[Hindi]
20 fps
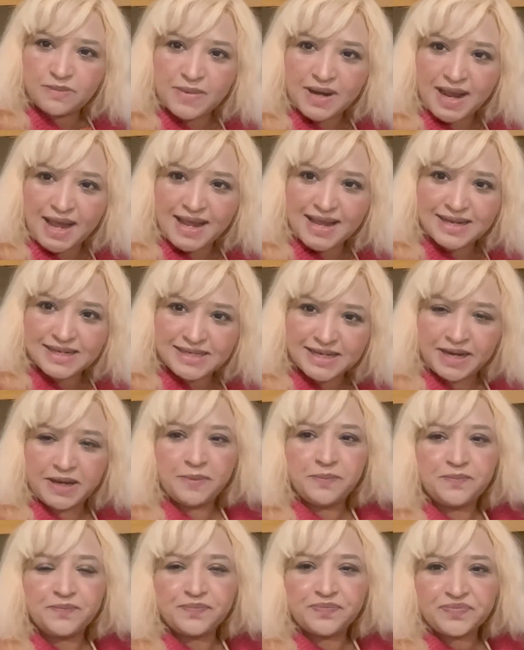बनाया
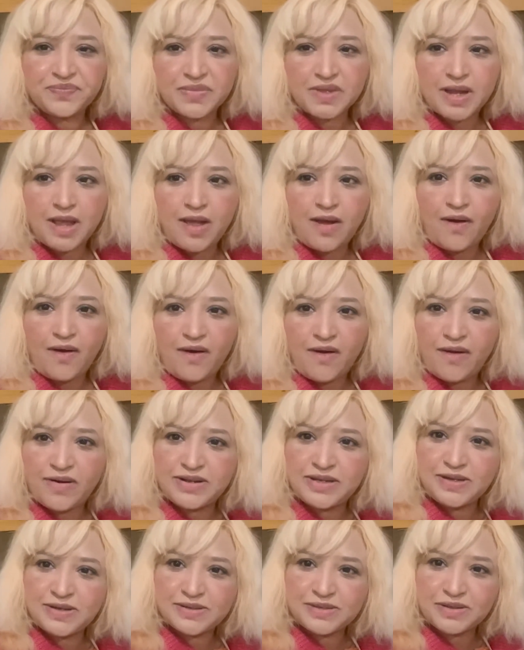जाए और
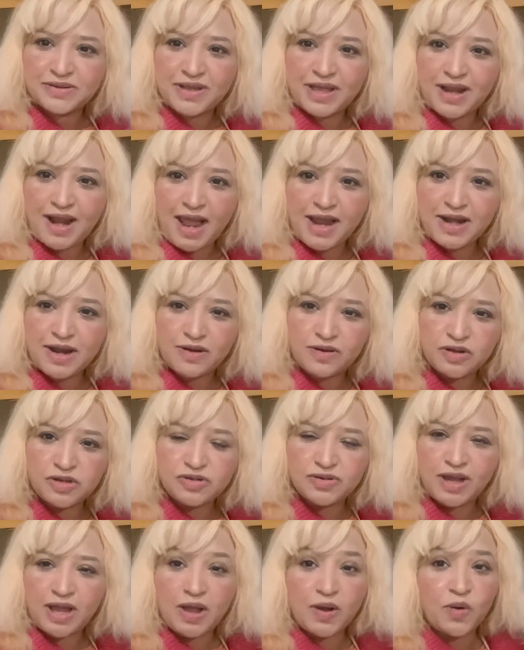जी उसके क्योंकि रायना को
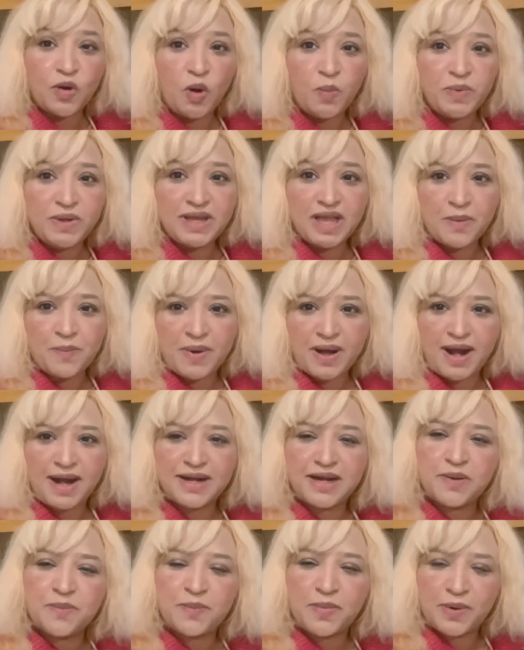जो है गोभी के
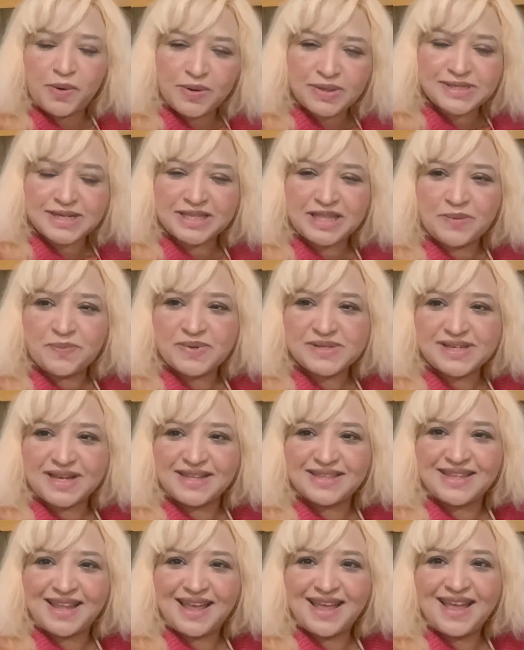पराठे बहुत ज़्यादा
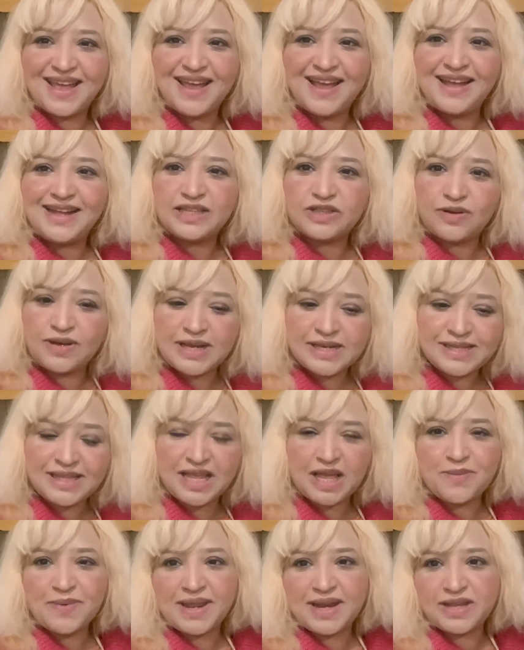पसंद है तो
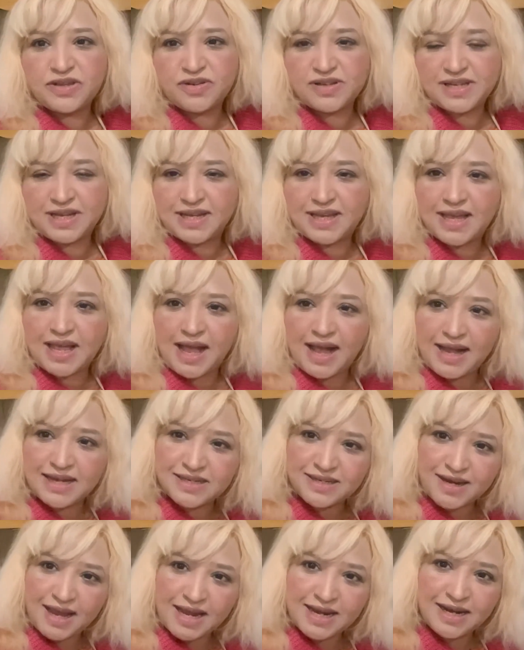इसलिए मैंने सोचा कि
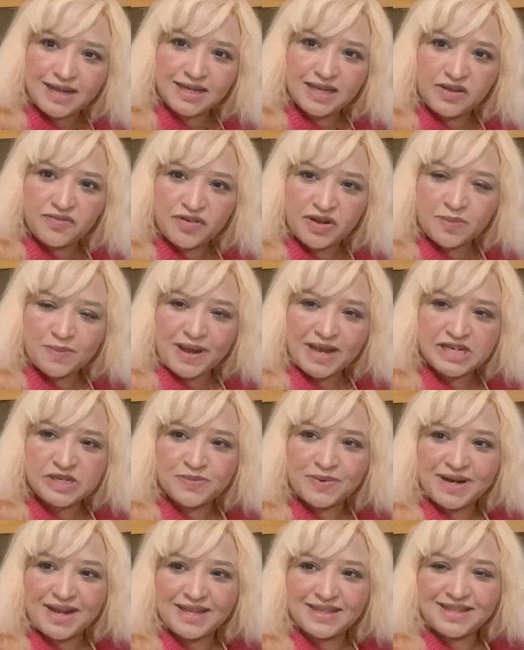आज रायना की फरमाइश
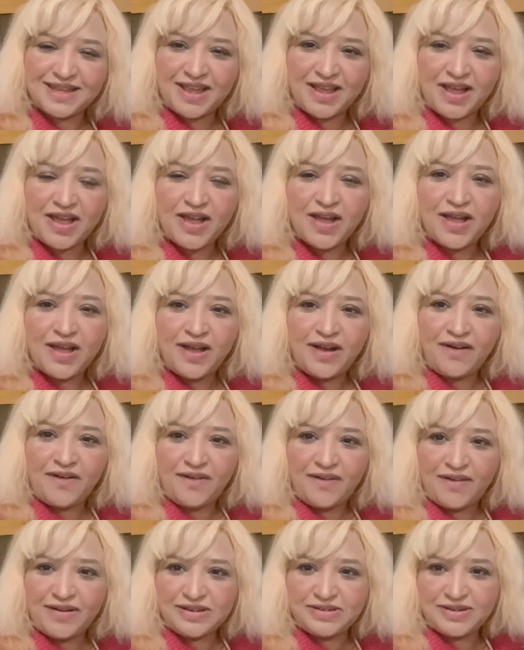बनाते हैं
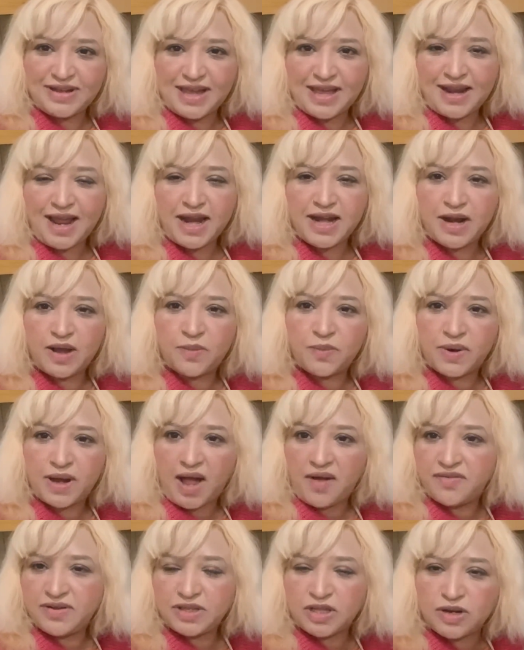और जो है रायना
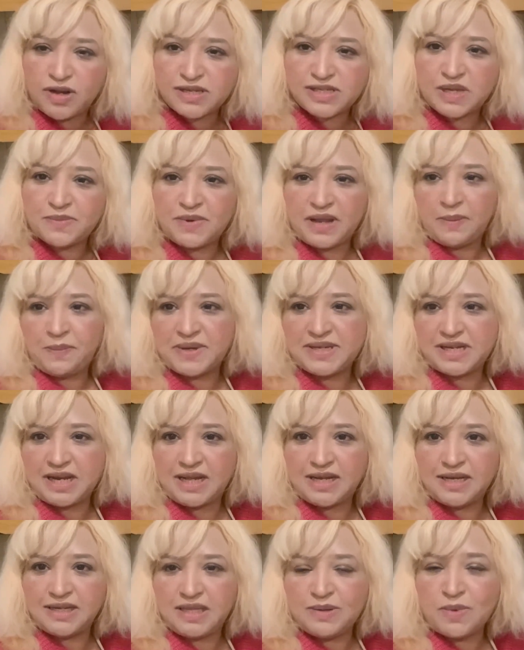काफ़ी दिनों से मेरे पीछे
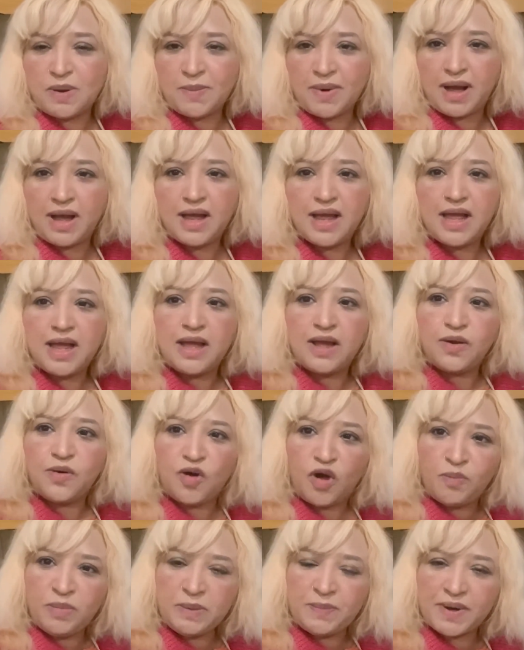लगी थी ममा
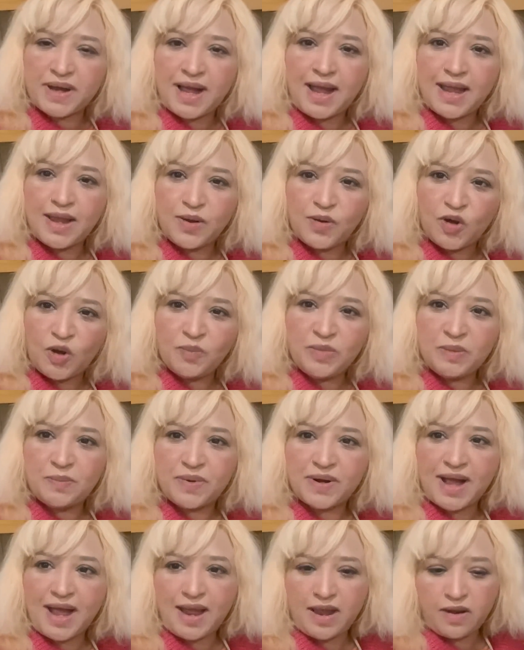गोभी पकाएं गोभी
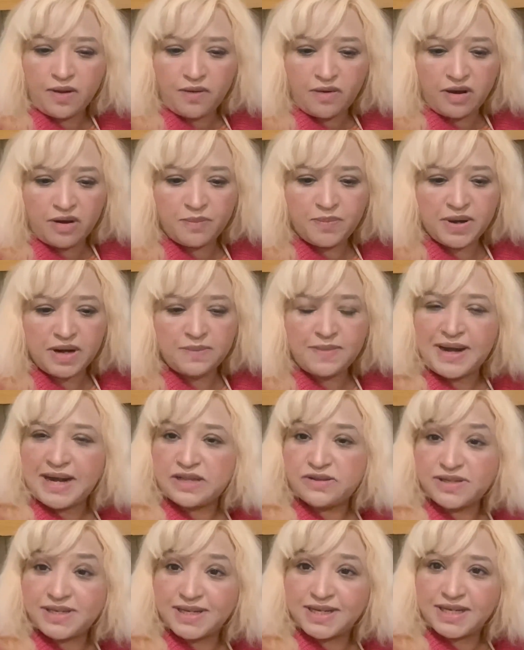पकाएं और फिर
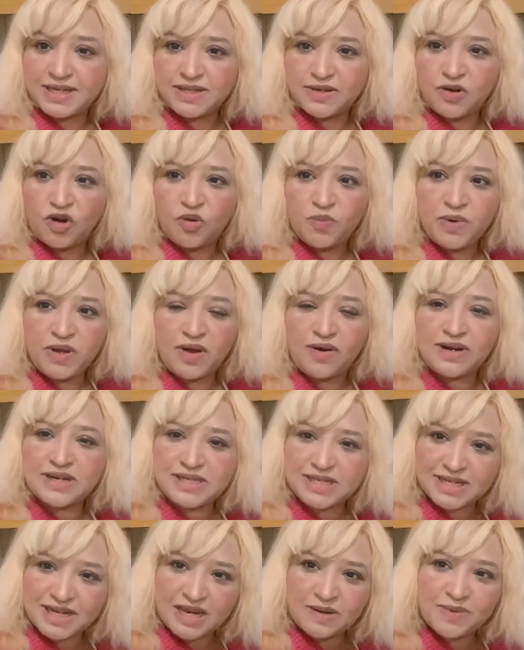मैंने सोचा कि गोभी
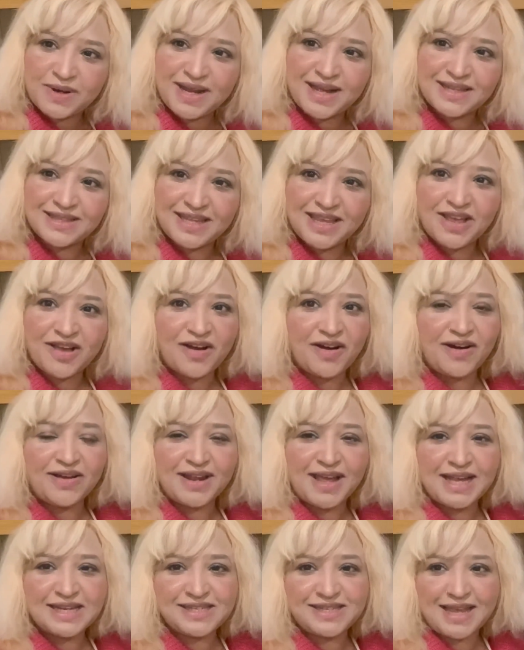और चिकन बनाते हैं
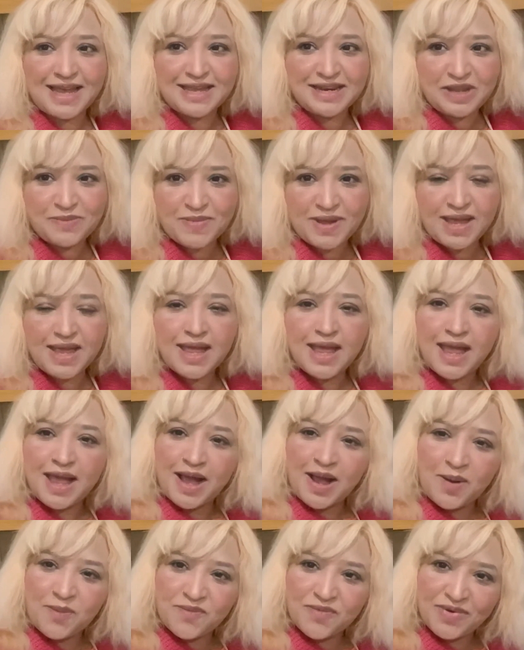और आज शहरी में
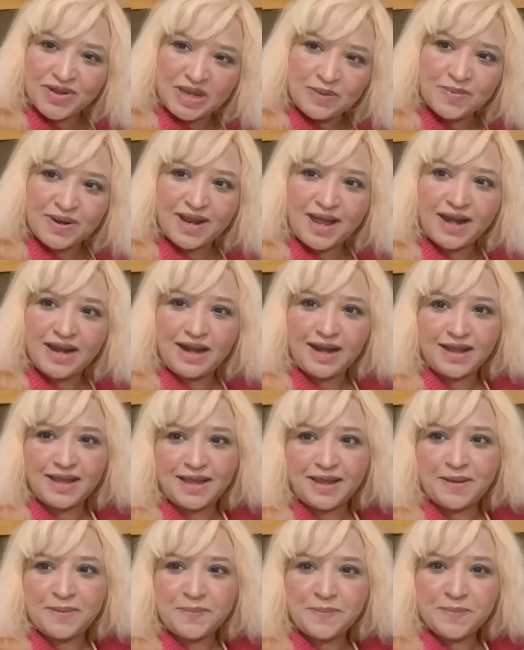हम वही बनाने
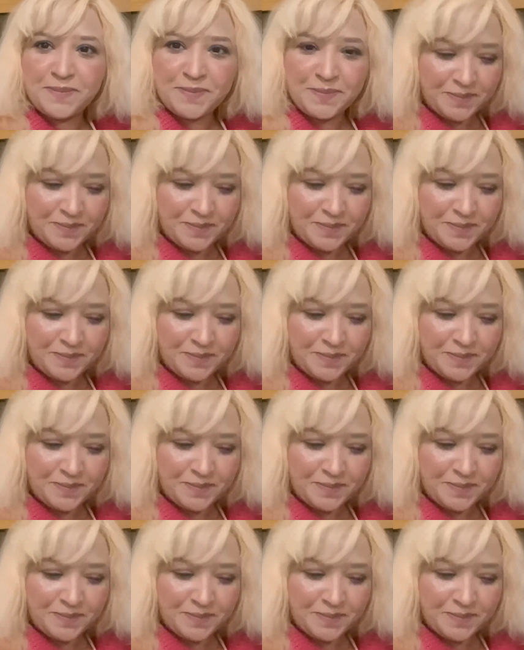लगे हैं